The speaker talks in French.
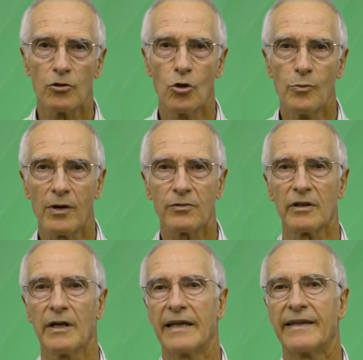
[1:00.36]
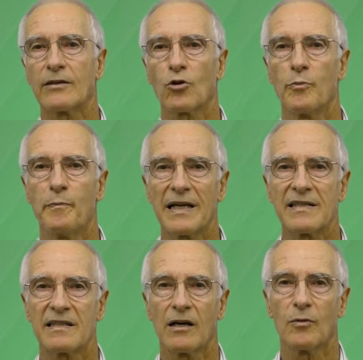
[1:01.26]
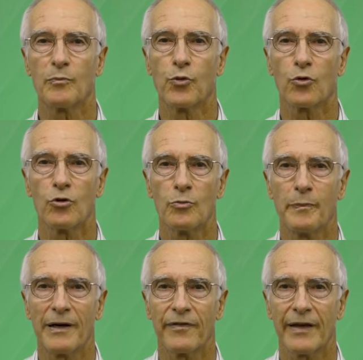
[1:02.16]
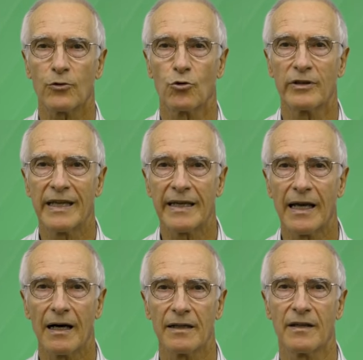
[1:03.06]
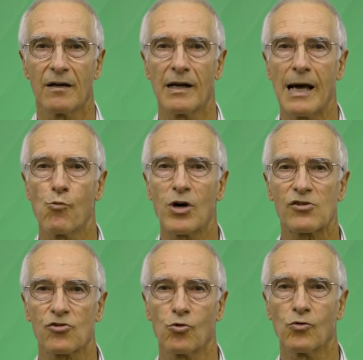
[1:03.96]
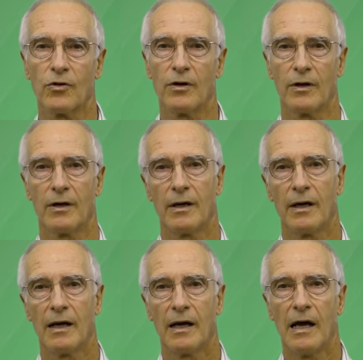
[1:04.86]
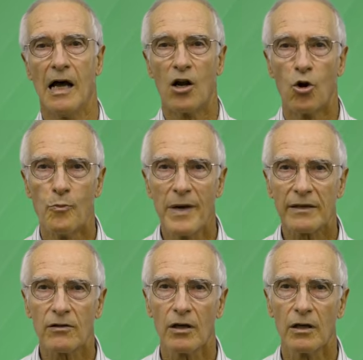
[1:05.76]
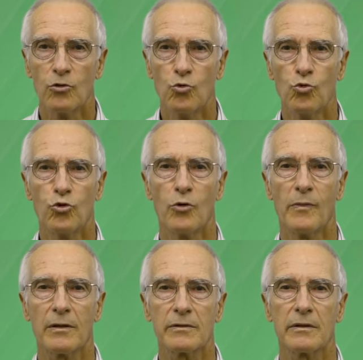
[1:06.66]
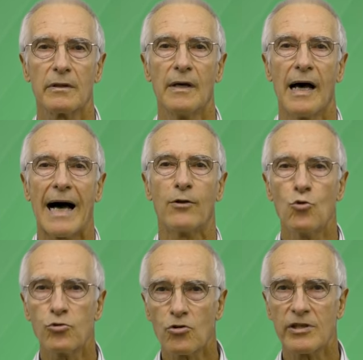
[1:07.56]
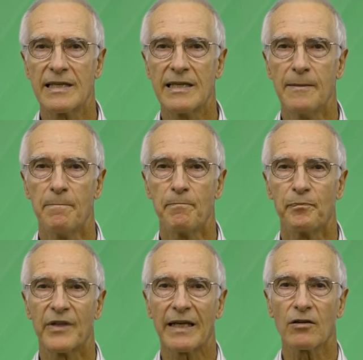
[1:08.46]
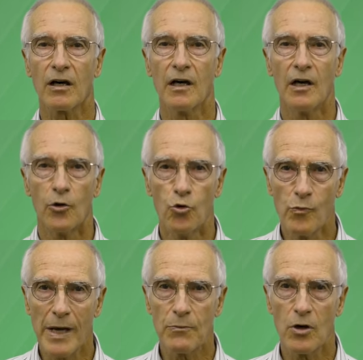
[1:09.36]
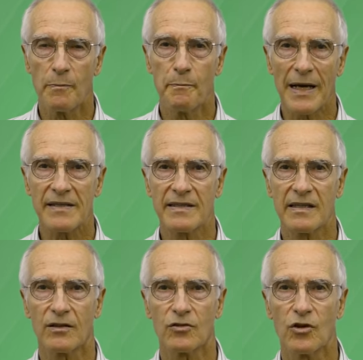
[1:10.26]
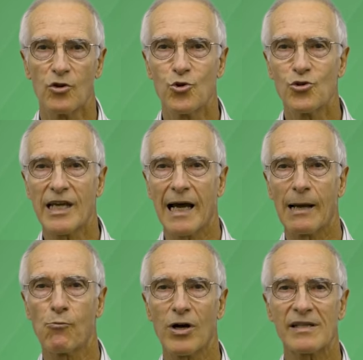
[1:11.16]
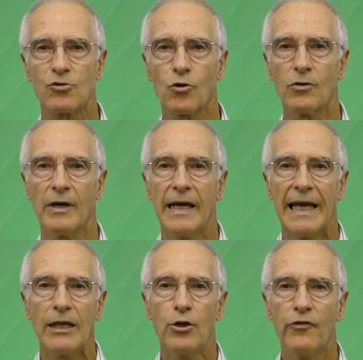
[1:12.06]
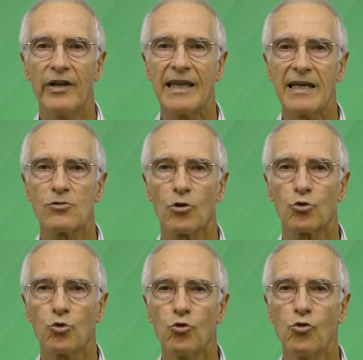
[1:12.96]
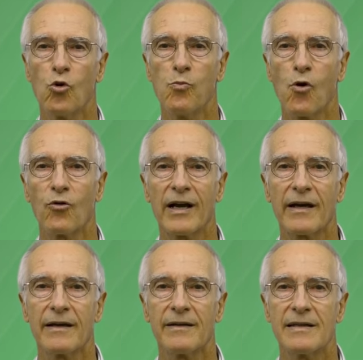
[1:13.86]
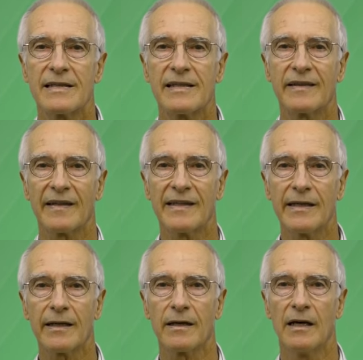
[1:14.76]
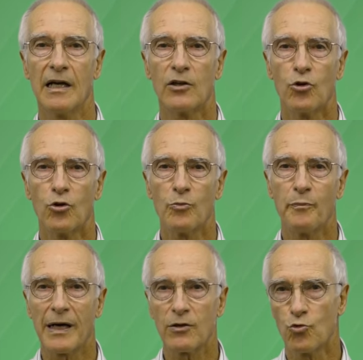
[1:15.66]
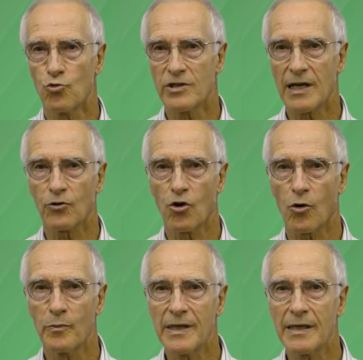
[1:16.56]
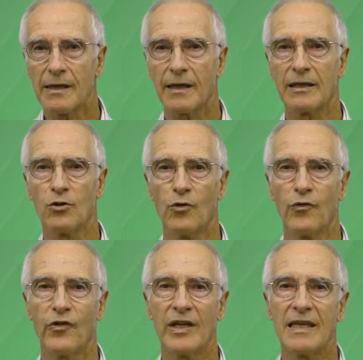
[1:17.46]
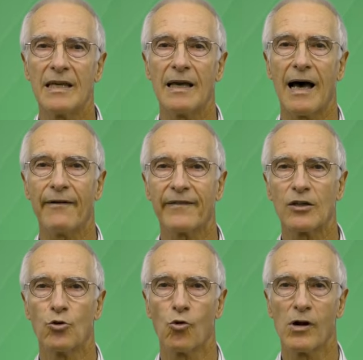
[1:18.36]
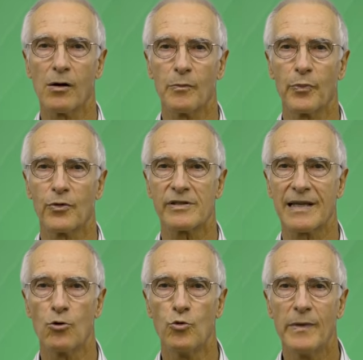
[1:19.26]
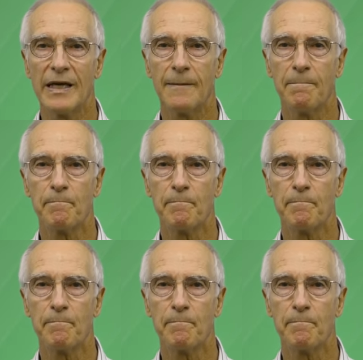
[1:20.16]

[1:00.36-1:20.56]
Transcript: demande d'être patient pour ne pas faire de dégâts dans la moisson. Le maître nous demande à nous aussi d'être nous-mêmes patients jusqu'à la moisson et de veiller surtout au bon grain, c'est-à-dire de ne pas nous endormir et de veiller avec nos lampes allumées.